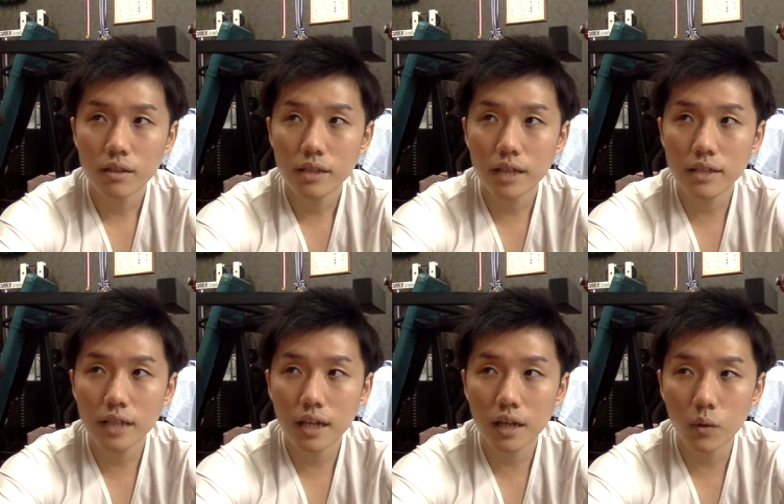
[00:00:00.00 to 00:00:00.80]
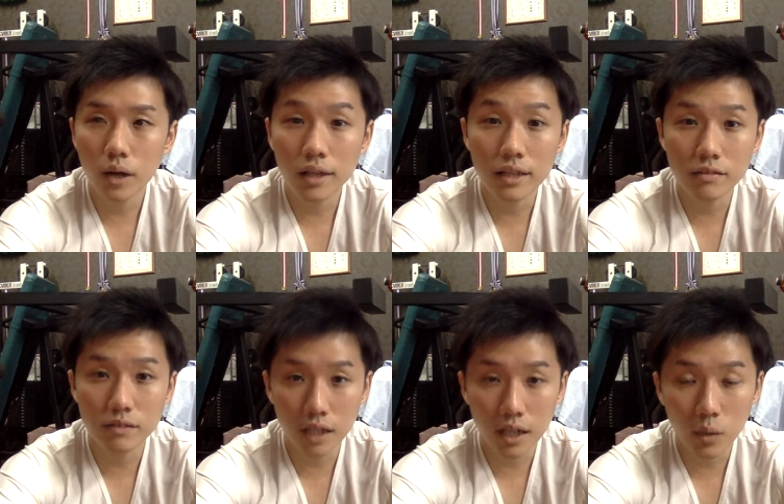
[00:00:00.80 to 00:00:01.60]
やりたかろうがやりたく
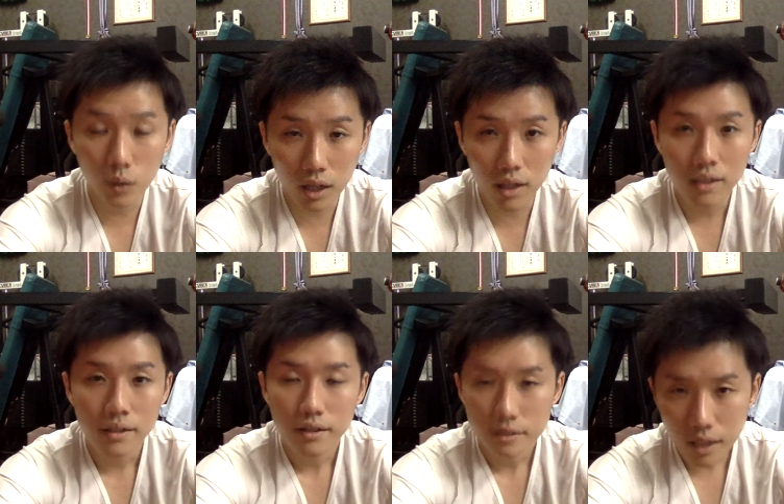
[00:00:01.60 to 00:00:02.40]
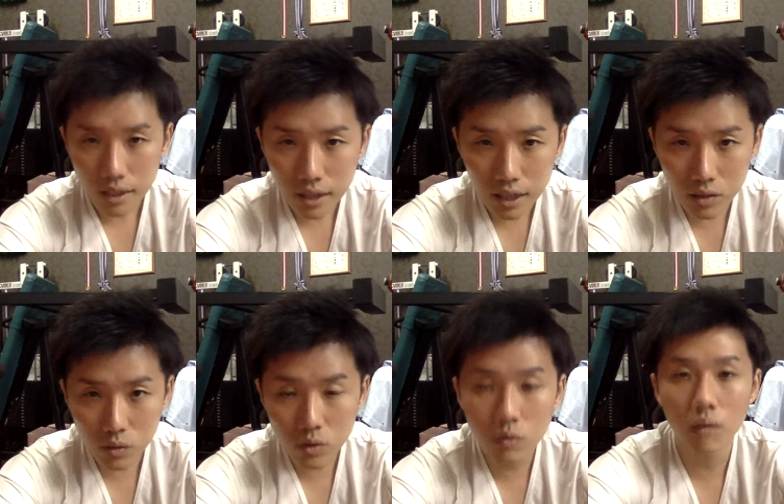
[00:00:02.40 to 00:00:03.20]
なかろうが、大半
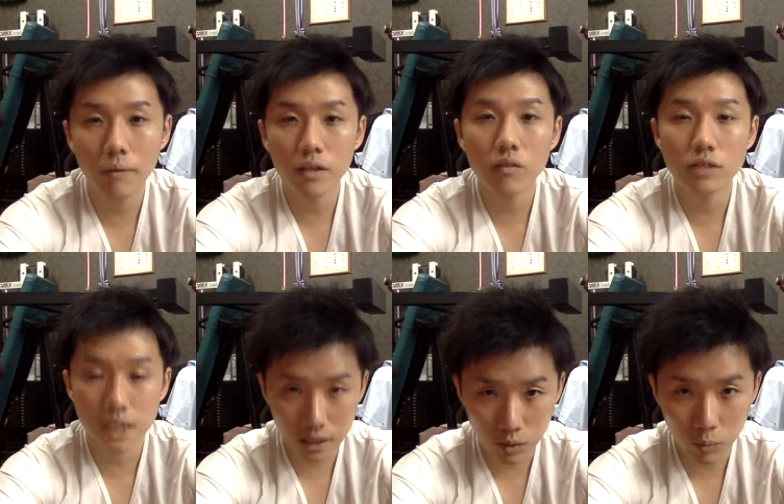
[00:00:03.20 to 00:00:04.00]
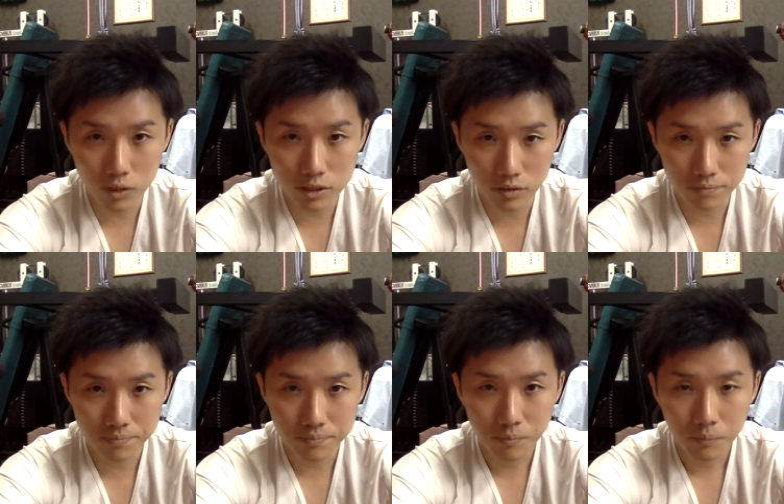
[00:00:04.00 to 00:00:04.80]
の人は勉強してきたと思うんですよ。
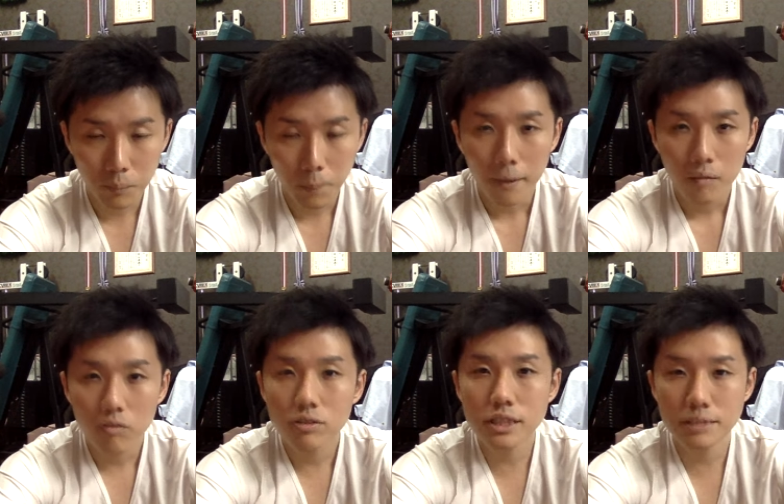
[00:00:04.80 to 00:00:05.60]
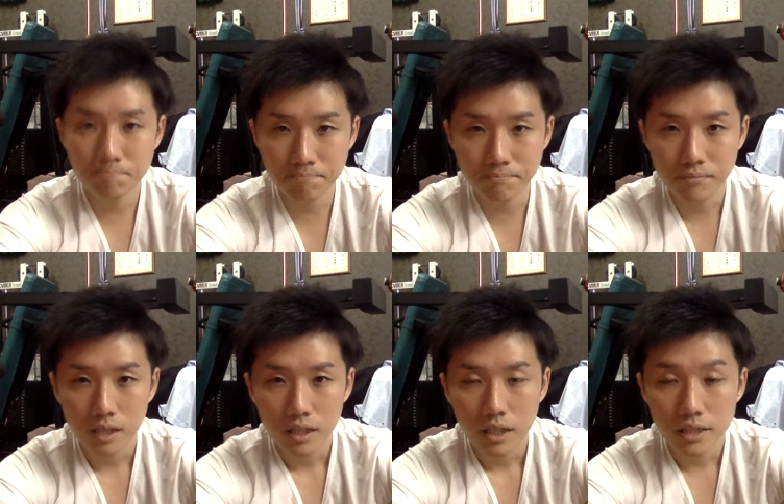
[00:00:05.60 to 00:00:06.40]
僕自身
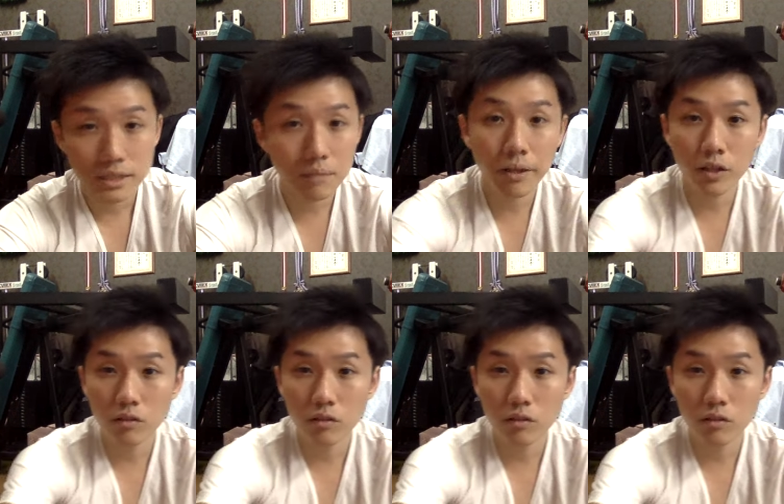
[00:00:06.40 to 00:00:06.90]
全然勉